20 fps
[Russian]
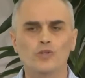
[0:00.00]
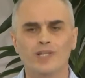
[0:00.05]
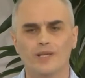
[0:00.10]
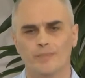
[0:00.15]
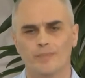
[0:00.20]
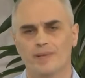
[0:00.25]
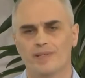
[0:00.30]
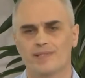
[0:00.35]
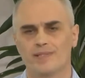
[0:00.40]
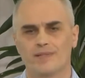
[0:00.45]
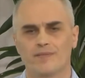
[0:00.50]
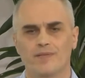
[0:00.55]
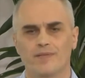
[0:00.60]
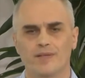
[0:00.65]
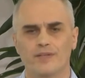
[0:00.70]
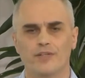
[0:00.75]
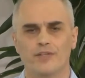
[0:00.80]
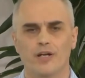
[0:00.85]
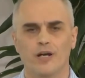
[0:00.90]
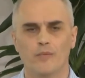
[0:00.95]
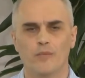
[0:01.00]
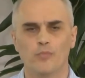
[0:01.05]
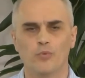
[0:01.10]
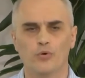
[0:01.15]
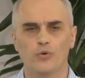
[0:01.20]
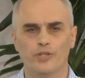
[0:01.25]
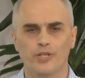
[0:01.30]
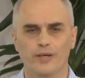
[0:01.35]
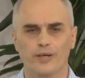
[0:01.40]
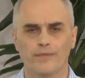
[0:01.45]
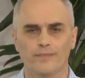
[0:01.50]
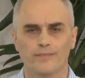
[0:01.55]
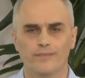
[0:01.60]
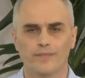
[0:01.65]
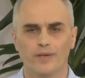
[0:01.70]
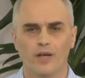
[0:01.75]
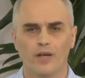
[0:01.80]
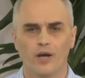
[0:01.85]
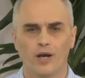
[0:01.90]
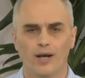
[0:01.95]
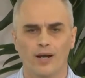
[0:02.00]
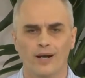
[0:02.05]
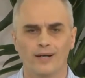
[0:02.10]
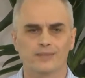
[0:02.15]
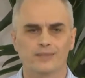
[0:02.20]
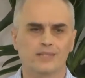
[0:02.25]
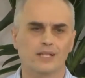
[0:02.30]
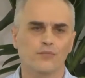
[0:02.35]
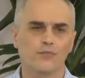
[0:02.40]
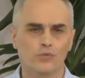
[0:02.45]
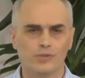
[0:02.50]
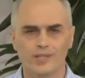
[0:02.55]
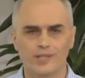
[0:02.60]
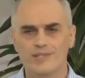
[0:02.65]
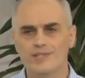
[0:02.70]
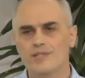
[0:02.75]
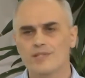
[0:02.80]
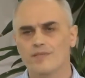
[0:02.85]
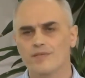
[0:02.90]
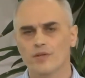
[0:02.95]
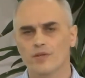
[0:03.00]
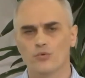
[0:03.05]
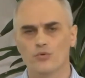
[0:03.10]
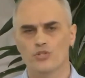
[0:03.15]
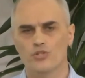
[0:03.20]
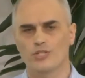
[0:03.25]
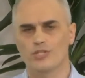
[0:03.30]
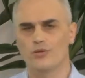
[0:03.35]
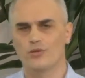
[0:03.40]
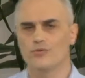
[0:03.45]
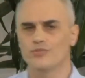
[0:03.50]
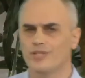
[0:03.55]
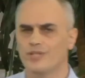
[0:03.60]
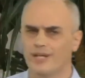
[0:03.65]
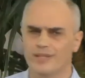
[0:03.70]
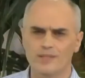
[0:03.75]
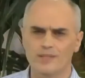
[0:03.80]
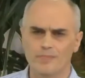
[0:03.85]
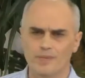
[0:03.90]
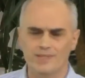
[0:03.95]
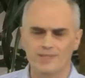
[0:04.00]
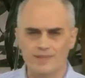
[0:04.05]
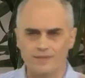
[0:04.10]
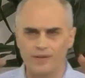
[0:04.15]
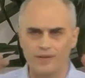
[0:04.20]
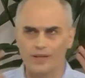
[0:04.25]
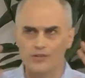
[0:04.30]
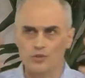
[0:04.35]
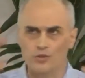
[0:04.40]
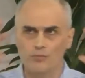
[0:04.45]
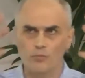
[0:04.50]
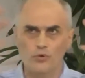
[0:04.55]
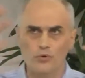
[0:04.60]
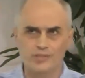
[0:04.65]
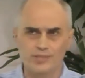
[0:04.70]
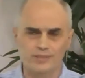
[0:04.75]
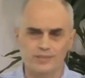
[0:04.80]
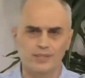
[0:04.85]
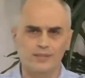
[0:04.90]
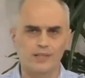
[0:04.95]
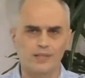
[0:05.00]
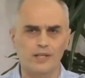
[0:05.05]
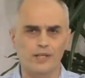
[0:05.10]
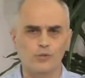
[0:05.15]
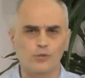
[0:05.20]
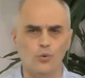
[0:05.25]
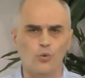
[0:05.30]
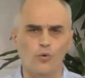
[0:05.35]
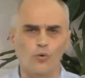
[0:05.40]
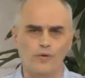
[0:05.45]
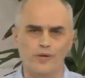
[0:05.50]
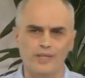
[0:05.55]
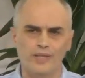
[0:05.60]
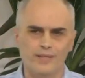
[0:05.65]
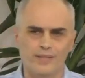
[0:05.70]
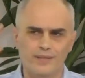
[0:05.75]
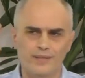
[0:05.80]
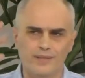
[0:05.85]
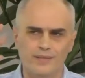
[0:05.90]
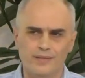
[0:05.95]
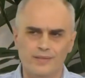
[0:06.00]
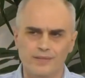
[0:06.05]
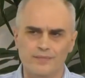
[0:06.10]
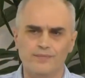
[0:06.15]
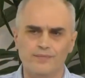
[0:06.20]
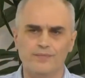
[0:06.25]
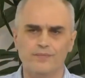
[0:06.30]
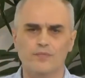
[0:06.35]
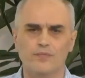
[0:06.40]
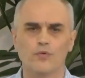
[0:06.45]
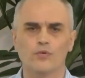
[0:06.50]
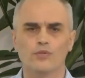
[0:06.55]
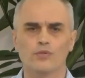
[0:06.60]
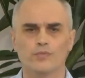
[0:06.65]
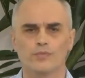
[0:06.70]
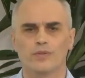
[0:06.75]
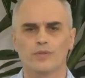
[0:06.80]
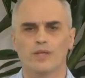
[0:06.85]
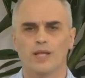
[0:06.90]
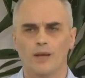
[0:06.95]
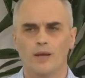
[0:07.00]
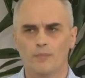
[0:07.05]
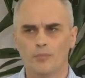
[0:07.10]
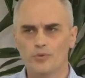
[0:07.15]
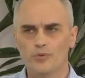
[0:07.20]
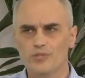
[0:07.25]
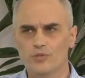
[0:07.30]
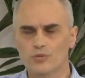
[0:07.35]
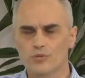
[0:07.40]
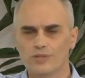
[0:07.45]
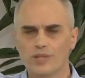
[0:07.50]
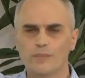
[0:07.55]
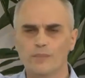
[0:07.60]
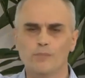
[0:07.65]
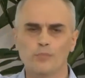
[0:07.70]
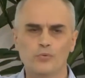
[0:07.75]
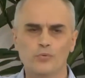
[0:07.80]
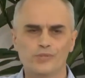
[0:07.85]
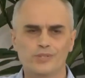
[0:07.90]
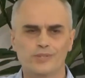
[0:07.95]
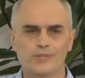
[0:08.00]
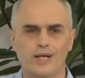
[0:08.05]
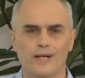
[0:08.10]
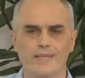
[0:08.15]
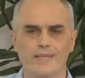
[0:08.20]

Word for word: представление о Боге от кого-то из неверующих людей. Они представляют, что Бог где-то далеко, и, и он, пусть Он там будет, а я